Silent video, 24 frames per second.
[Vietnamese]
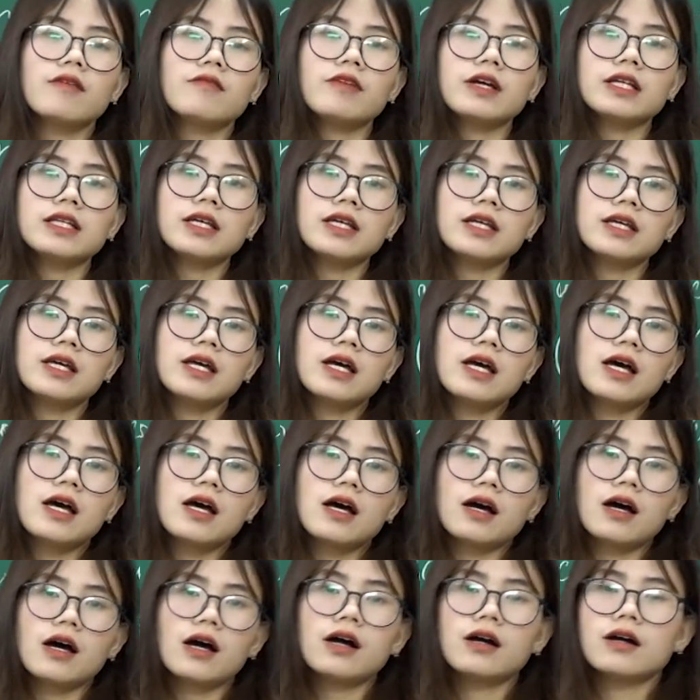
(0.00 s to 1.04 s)
vậy thì
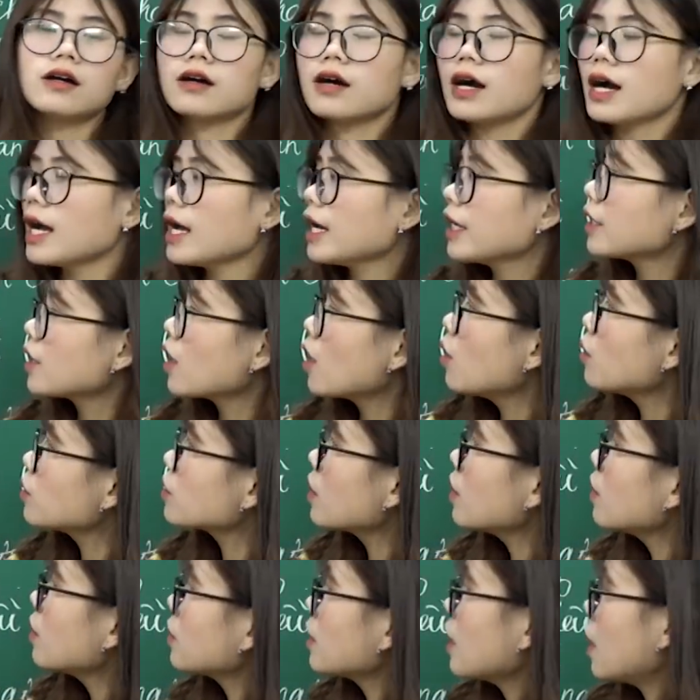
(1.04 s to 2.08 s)
ở hai câu
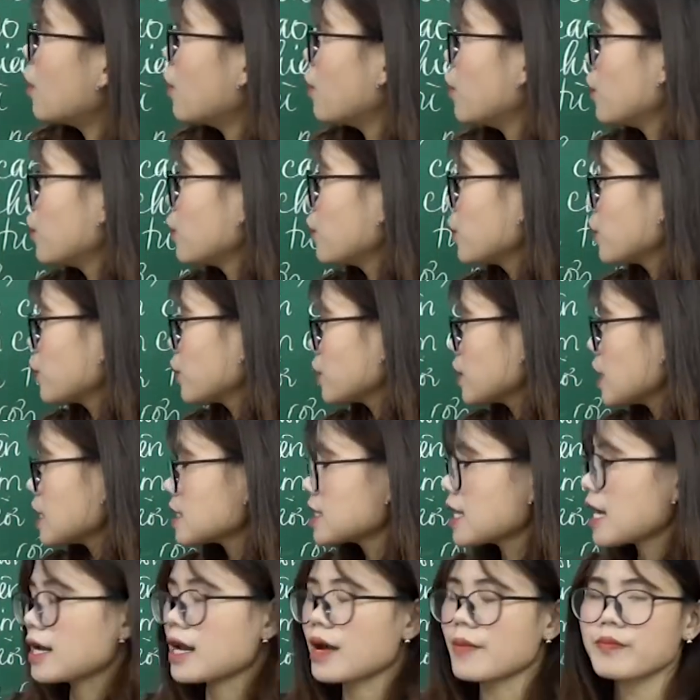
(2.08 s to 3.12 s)
thơ đầu, tác
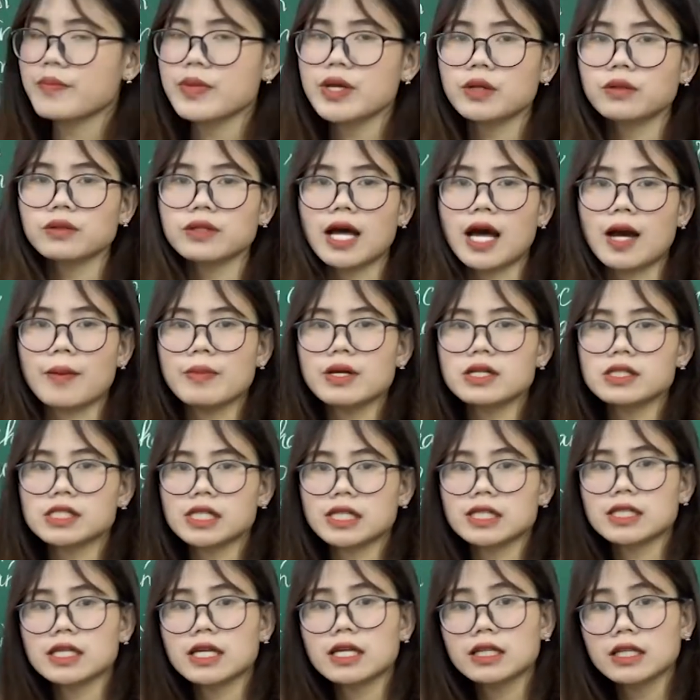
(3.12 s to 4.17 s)
giả đã miêu tả bức
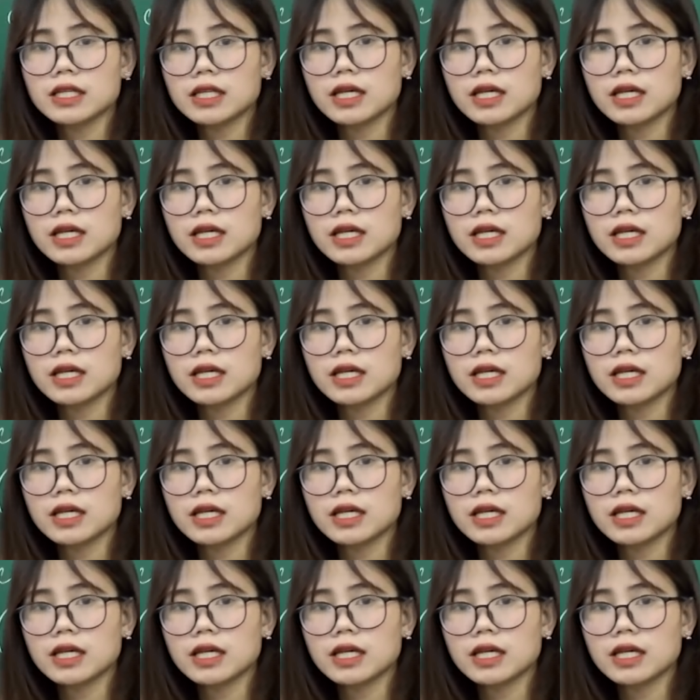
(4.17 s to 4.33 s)
tranh thiên